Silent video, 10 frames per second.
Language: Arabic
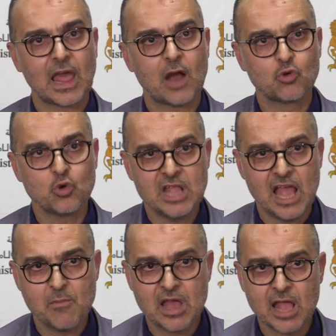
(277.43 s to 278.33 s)
او كل
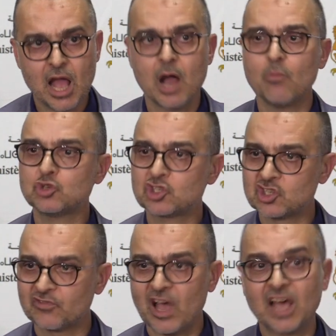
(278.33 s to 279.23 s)
عمله
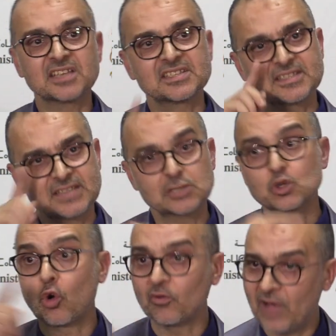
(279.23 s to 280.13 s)
مستشفى خصات
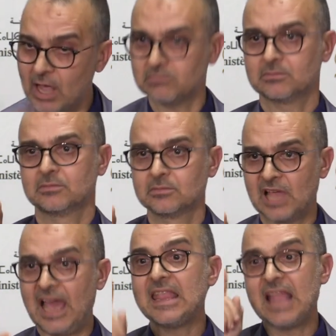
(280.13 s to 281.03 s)
غرفه
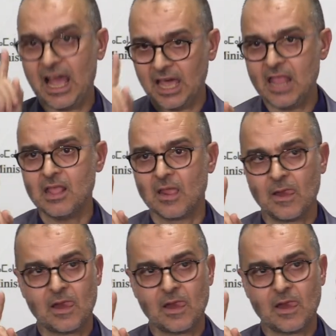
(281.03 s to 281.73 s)
على الاقل